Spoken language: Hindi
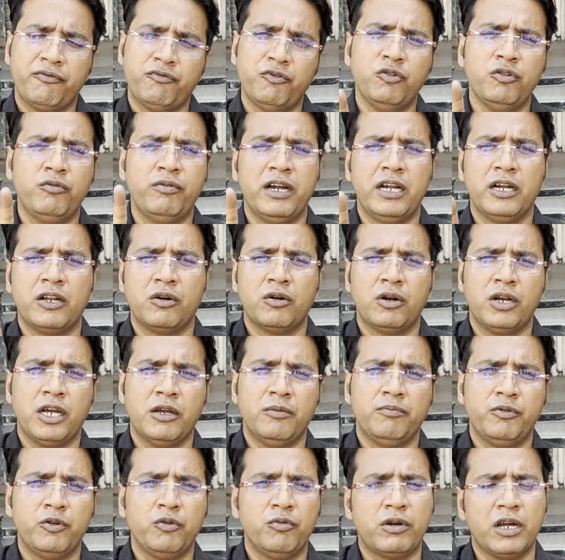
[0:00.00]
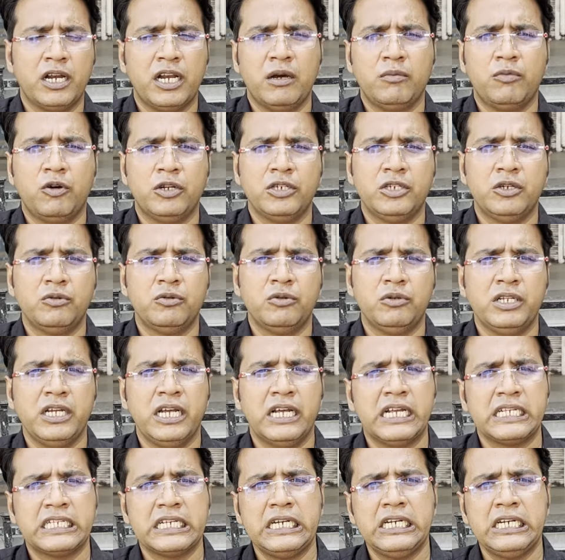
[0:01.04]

हर फूड वेंडर को ना इम्प्रूव करना बहुत ज़रूरी है